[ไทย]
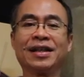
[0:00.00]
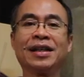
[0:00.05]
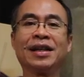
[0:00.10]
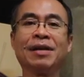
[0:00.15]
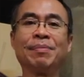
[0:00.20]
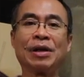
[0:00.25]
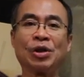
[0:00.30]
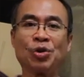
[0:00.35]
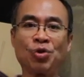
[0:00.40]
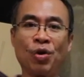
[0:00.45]

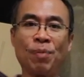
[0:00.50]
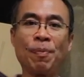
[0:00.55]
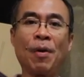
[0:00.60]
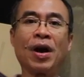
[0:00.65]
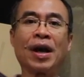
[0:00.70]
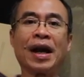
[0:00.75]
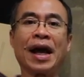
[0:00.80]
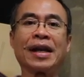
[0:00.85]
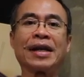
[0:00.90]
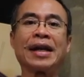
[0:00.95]
คือมันช่วยป้
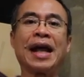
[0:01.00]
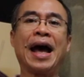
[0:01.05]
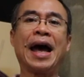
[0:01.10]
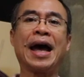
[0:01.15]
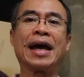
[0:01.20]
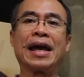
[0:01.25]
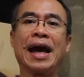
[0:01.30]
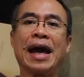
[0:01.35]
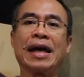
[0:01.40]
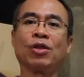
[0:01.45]
องกันได้
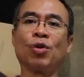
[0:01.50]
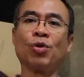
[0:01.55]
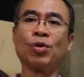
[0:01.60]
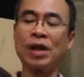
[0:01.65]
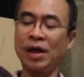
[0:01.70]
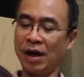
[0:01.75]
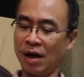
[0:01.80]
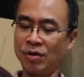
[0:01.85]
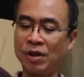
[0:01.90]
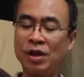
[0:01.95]
ไอ้ตรง
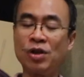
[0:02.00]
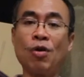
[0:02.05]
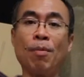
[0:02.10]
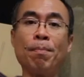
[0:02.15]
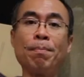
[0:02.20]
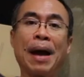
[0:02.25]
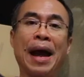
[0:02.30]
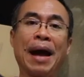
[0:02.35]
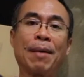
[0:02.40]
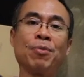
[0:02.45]
นี้เขานิยม
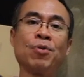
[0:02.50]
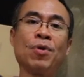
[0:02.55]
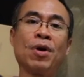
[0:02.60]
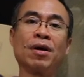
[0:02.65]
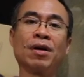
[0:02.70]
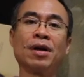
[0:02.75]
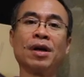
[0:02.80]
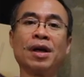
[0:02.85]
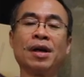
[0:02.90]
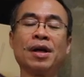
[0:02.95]
มากพว
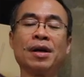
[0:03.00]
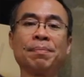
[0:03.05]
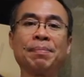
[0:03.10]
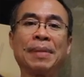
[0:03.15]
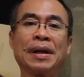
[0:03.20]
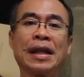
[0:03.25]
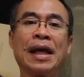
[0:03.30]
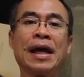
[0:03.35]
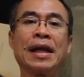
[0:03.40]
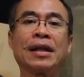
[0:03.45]
ก
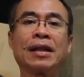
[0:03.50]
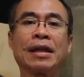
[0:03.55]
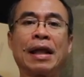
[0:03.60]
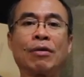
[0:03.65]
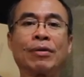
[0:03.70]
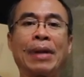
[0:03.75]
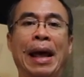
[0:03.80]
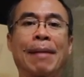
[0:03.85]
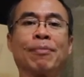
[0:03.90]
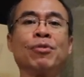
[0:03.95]
ประเทศแถ
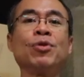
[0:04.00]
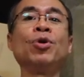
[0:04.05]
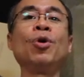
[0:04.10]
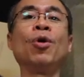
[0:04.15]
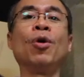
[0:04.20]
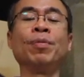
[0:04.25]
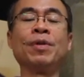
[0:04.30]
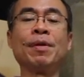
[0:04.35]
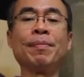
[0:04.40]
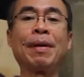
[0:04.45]
บแถบยุโร
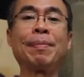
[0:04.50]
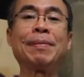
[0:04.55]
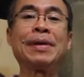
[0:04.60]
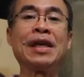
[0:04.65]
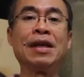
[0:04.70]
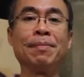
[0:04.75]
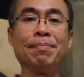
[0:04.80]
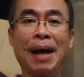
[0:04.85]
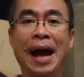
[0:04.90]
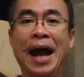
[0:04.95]
ปที่มันมี
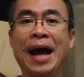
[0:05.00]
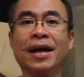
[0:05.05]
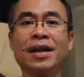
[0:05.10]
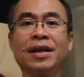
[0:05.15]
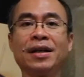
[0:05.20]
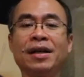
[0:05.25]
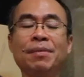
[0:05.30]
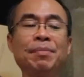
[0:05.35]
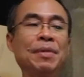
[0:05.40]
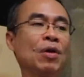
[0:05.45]
หิมะ
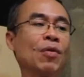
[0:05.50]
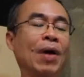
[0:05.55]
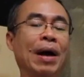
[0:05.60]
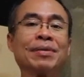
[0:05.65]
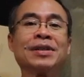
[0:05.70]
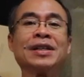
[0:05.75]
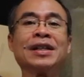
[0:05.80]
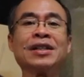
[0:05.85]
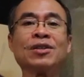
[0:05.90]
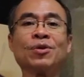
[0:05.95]
หรือมีควา
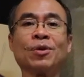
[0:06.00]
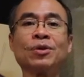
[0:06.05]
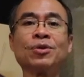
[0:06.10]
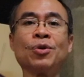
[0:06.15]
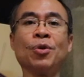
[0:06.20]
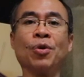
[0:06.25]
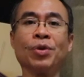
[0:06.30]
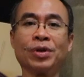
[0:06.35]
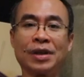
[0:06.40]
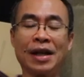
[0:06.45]
มชื้น
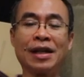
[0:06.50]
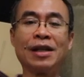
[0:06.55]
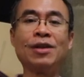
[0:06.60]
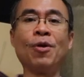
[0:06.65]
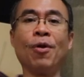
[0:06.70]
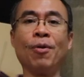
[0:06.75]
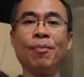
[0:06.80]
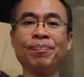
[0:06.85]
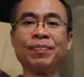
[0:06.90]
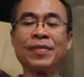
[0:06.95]
สูงๆเขาจะนิ
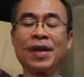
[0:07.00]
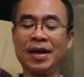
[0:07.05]
ยม